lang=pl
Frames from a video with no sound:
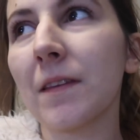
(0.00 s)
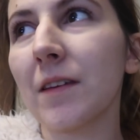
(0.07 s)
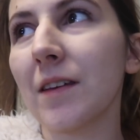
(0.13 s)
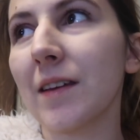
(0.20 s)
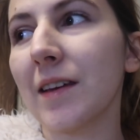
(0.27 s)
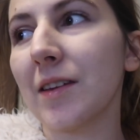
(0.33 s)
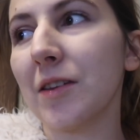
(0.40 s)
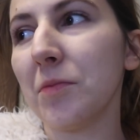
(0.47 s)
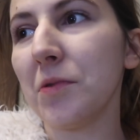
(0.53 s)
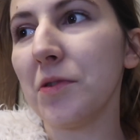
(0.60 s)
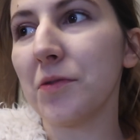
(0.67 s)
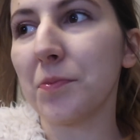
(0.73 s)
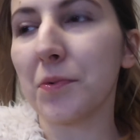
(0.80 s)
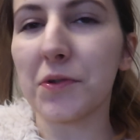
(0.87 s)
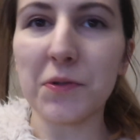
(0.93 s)
E, no
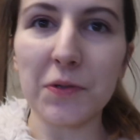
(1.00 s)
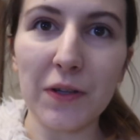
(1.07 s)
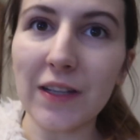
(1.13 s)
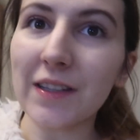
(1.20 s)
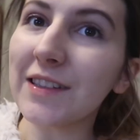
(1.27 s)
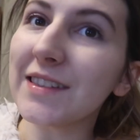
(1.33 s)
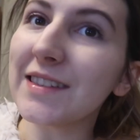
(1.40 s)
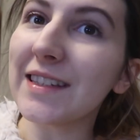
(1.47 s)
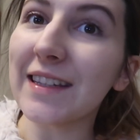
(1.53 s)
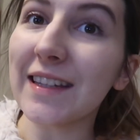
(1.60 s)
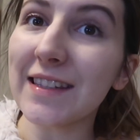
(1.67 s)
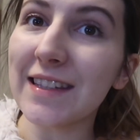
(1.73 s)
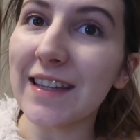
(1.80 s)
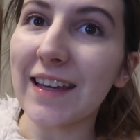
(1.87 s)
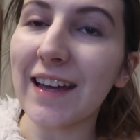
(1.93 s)
bo po co, jak nic się
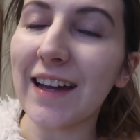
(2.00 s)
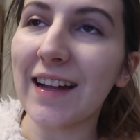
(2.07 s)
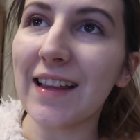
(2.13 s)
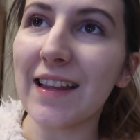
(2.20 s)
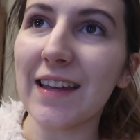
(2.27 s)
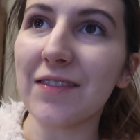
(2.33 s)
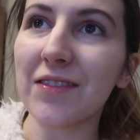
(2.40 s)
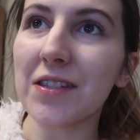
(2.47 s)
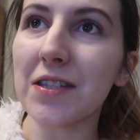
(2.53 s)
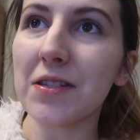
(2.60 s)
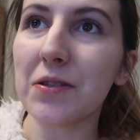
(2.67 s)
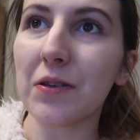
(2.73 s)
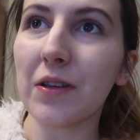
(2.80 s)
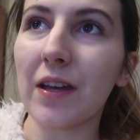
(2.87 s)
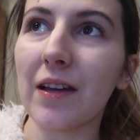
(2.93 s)
nie dzieje, ale wiecie
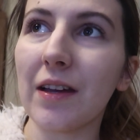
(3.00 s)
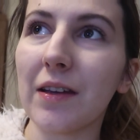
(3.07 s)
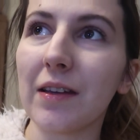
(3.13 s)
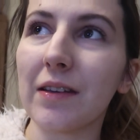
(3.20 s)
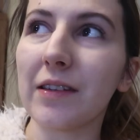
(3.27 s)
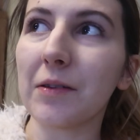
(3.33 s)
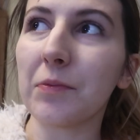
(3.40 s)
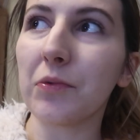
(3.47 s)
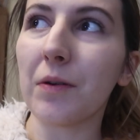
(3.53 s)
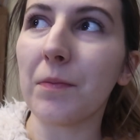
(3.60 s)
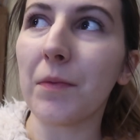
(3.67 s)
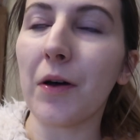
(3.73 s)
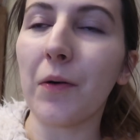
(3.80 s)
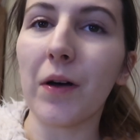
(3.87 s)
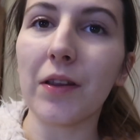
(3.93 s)
co, ja jak byłam
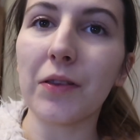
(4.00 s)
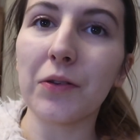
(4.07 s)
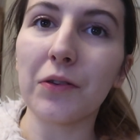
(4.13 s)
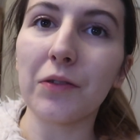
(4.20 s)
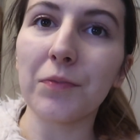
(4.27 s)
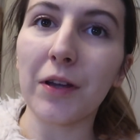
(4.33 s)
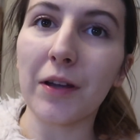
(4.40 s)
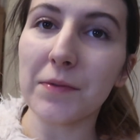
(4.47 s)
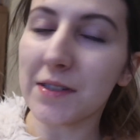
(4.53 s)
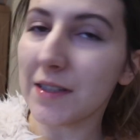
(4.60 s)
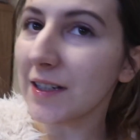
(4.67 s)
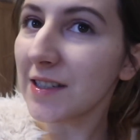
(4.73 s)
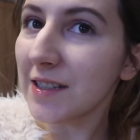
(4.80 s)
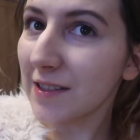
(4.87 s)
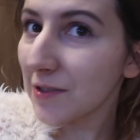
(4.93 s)
mała, to miałam
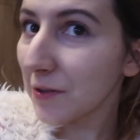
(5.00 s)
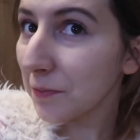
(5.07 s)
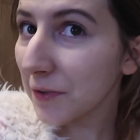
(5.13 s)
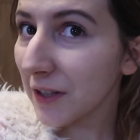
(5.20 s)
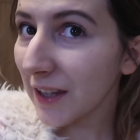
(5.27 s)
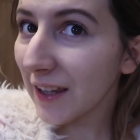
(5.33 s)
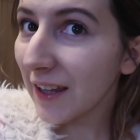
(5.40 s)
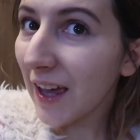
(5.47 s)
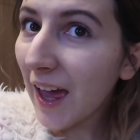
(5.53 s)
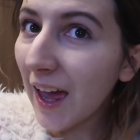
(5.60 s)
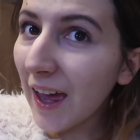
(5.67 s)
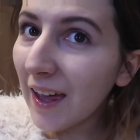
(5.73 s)
straszne ząbki.